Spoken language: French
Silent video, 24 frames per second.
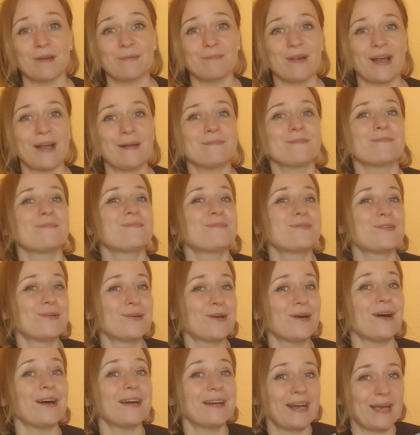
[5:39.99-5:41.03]
même
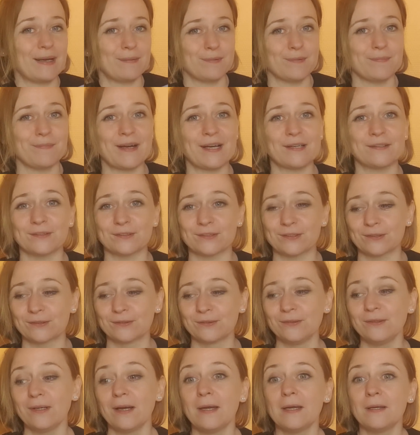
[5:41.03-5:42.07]
pour la plupart d'entre
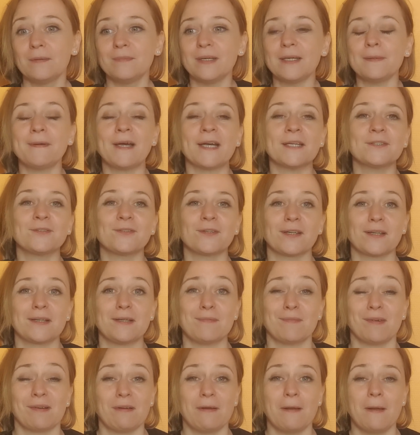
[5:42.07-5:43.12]
nous, mais
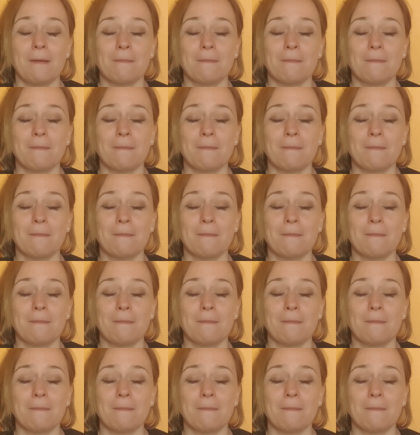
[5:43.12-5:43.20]
particulièrement,